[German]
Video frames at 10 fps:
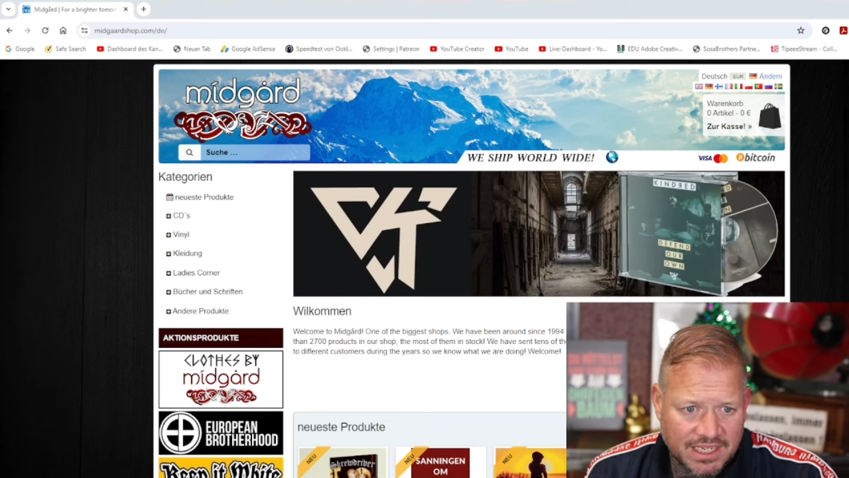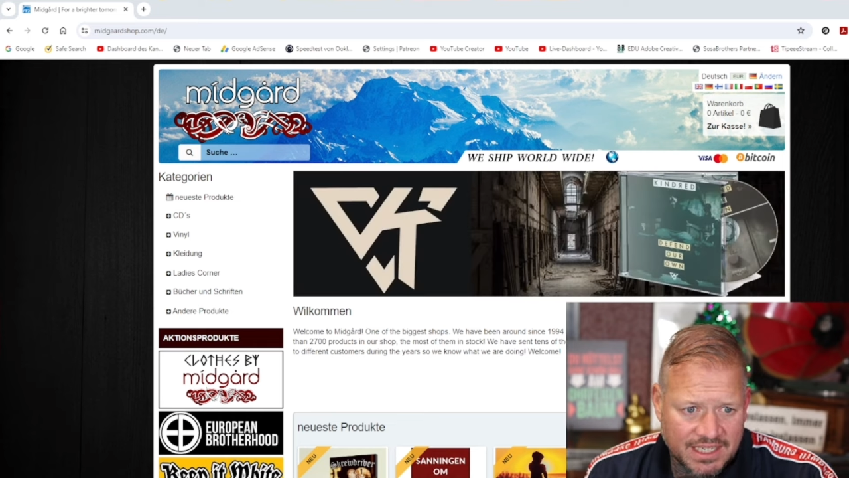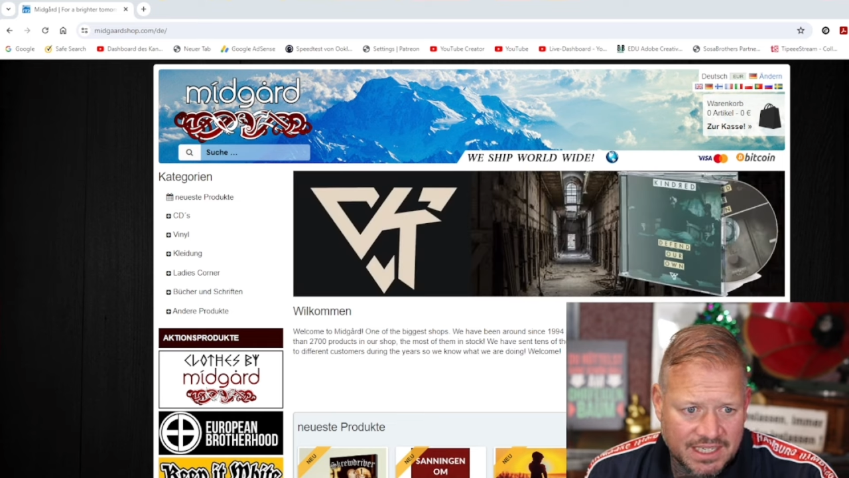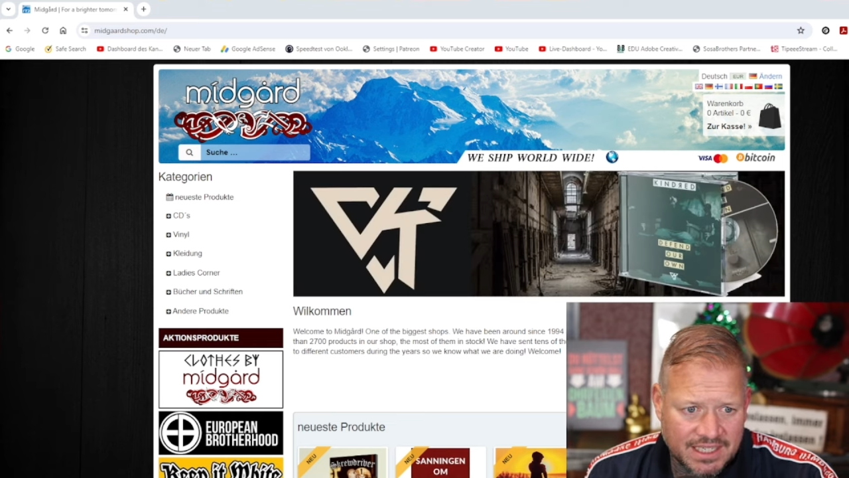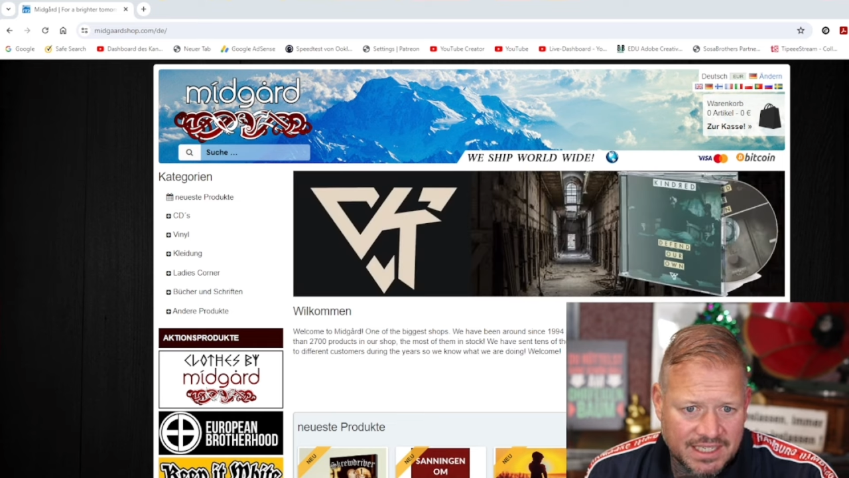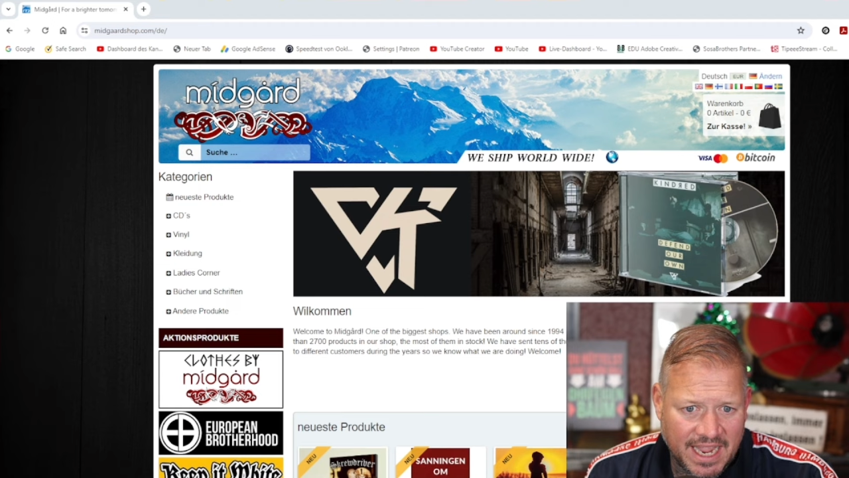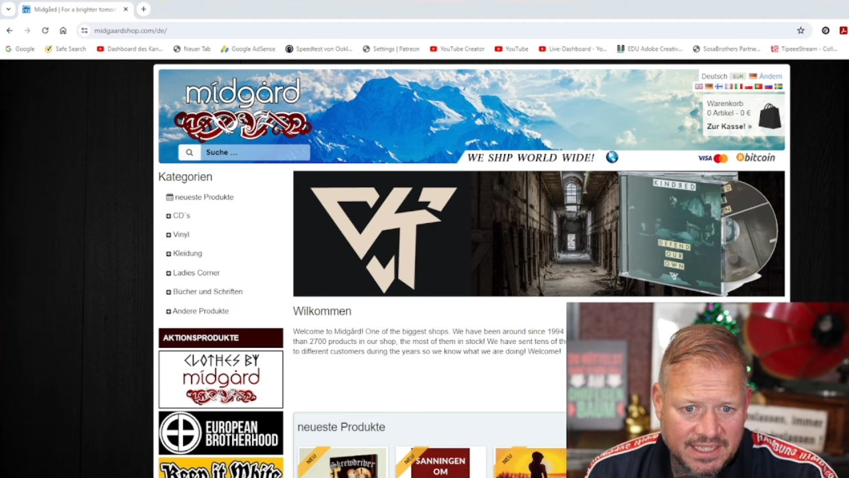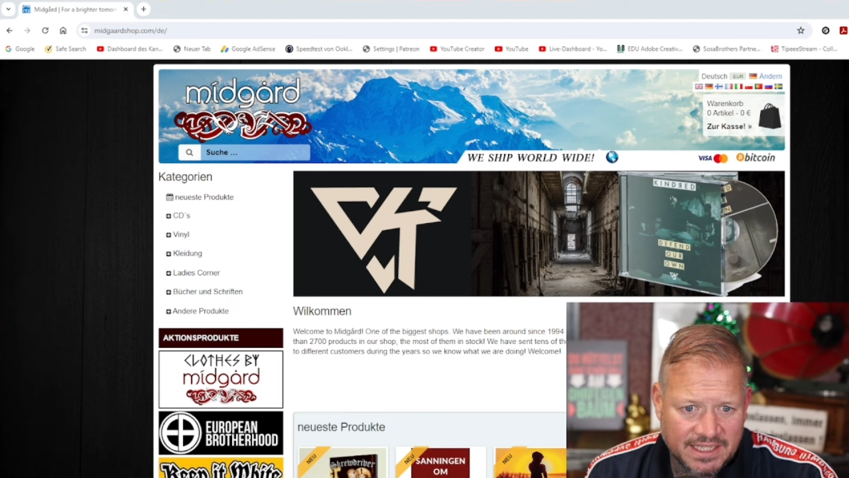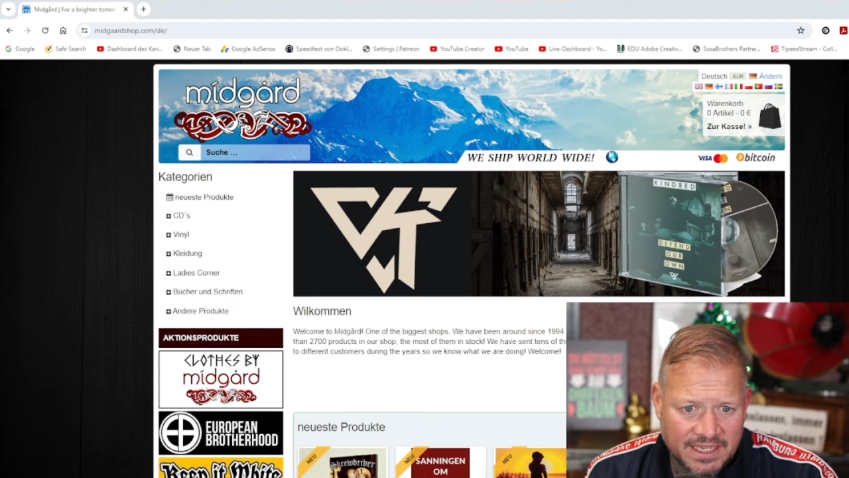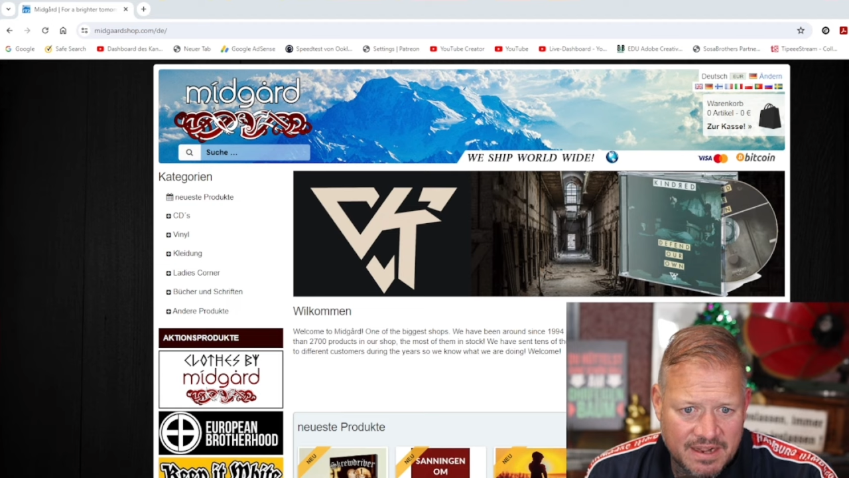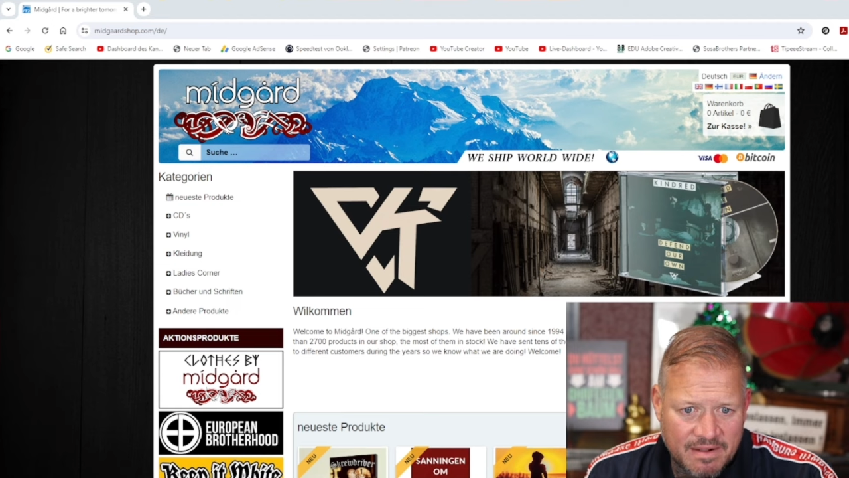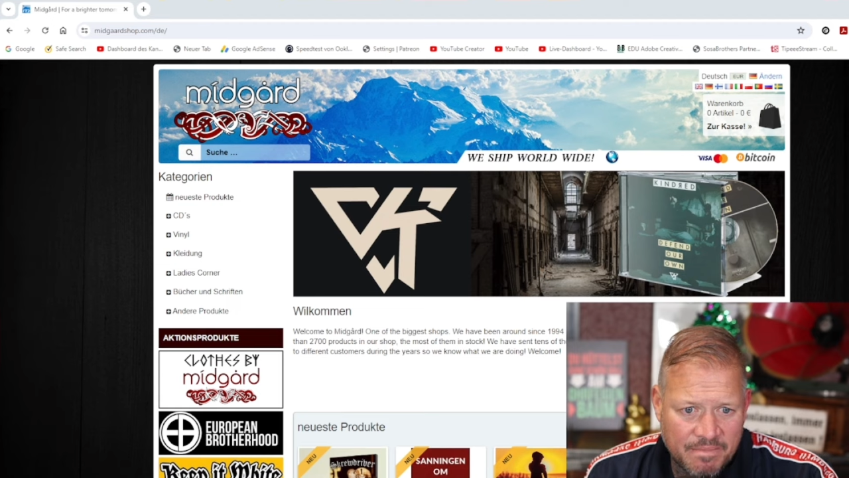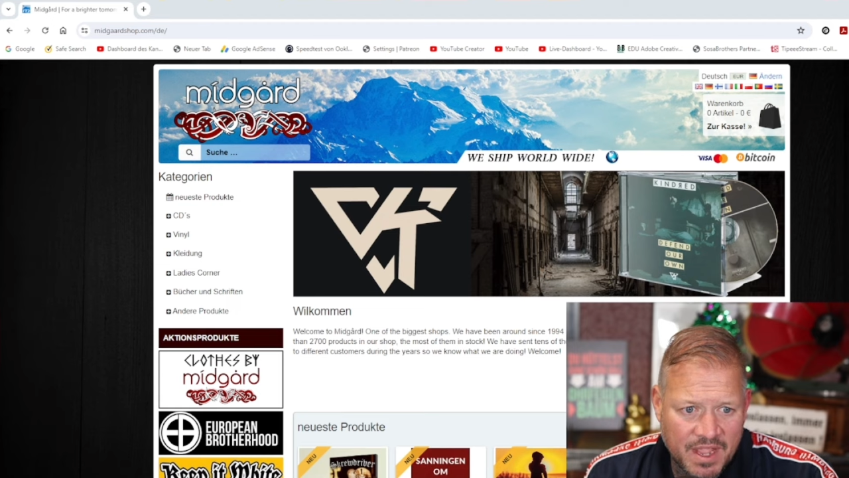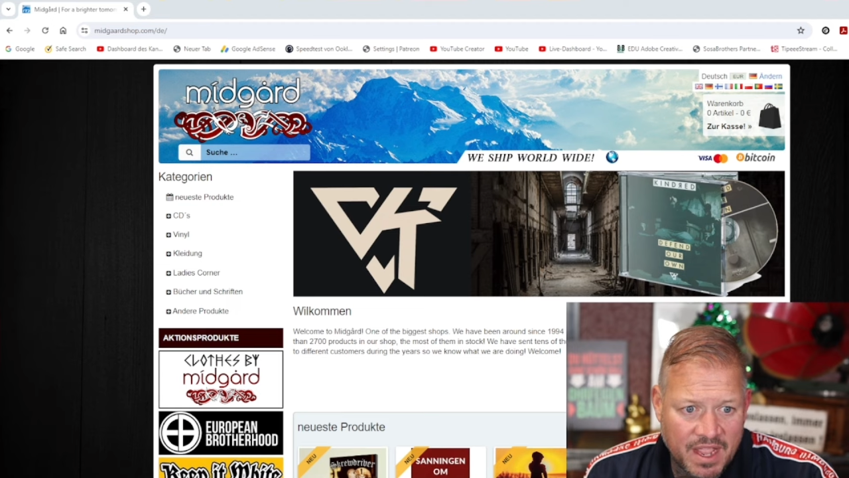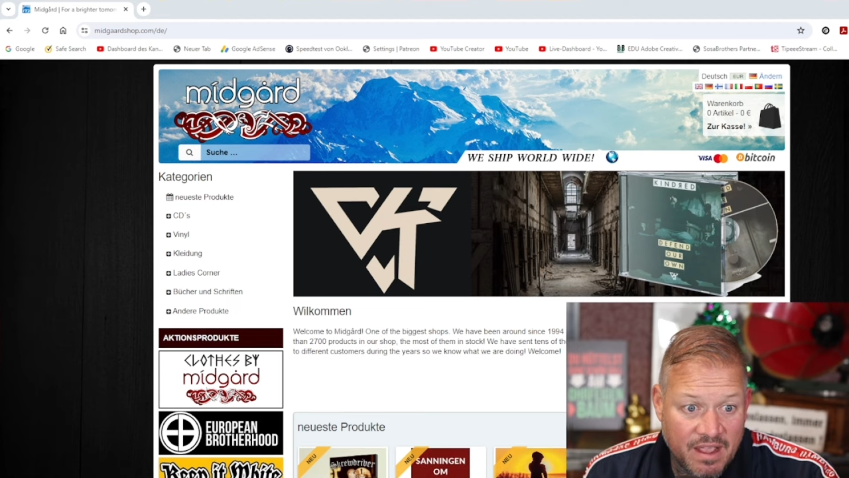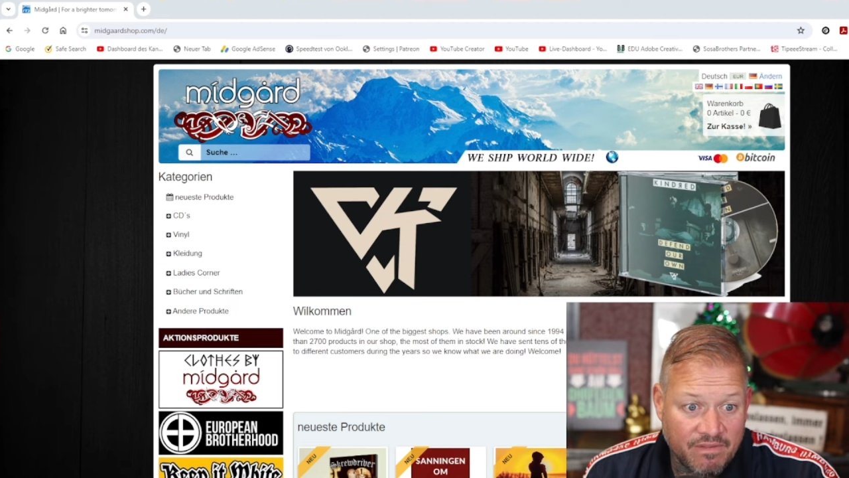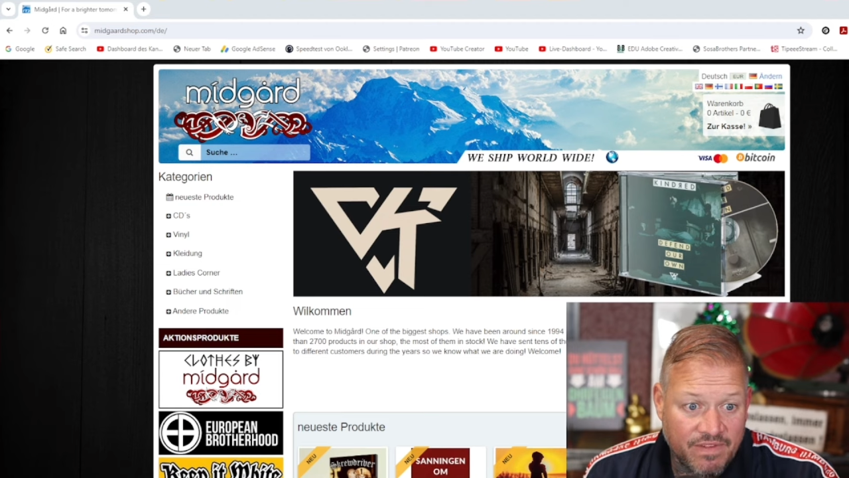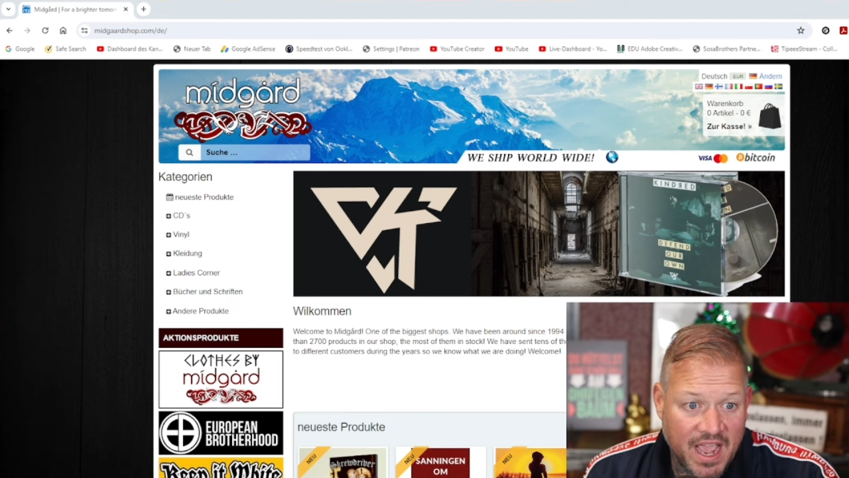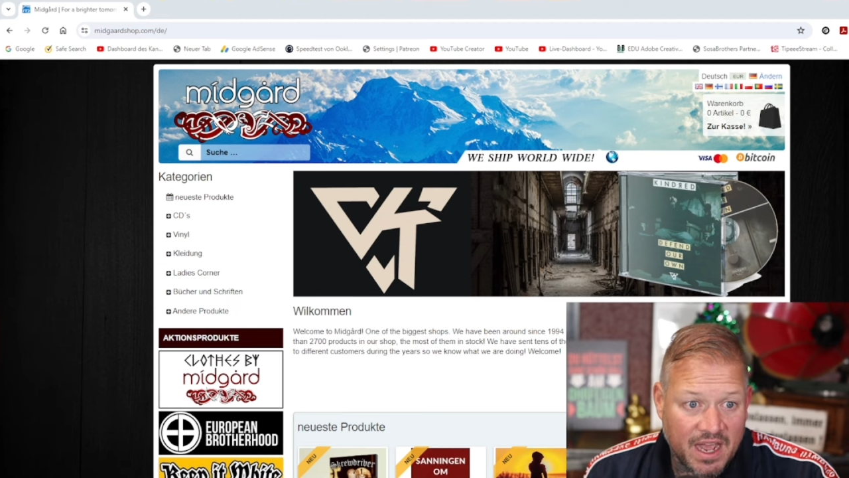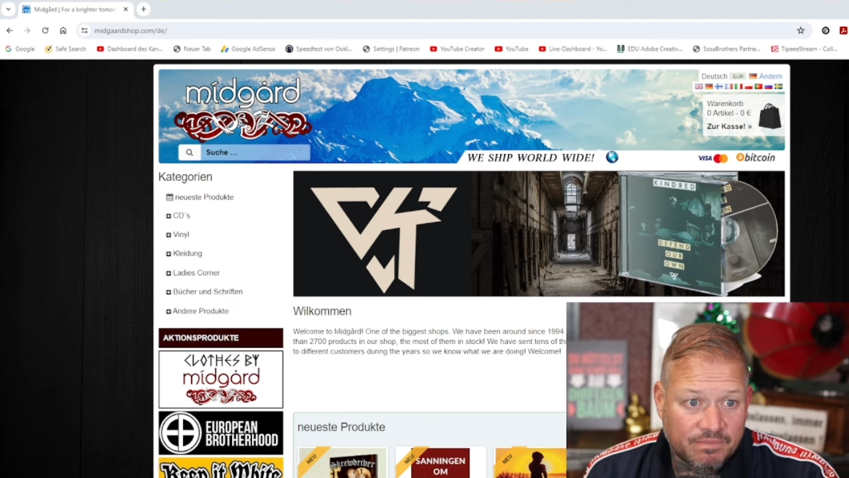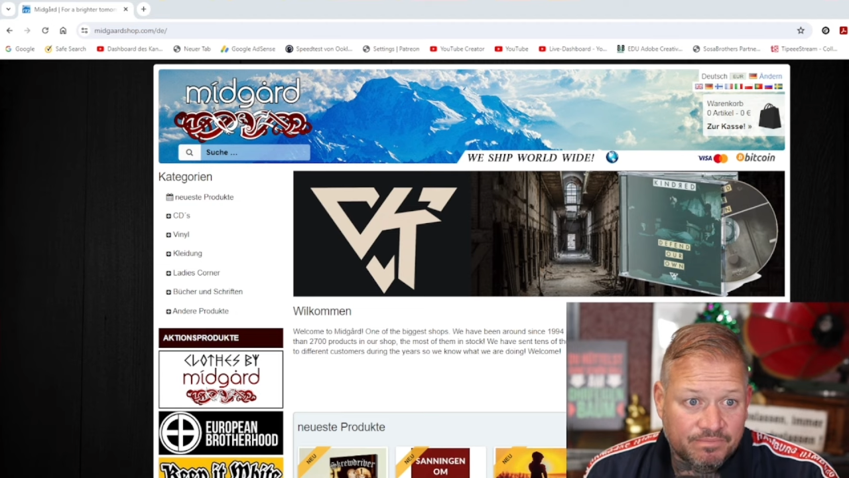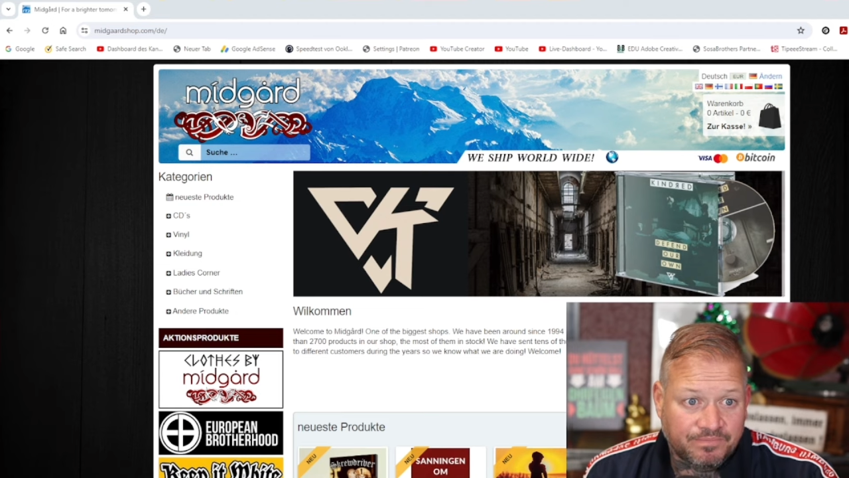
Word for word: gedeckt werden.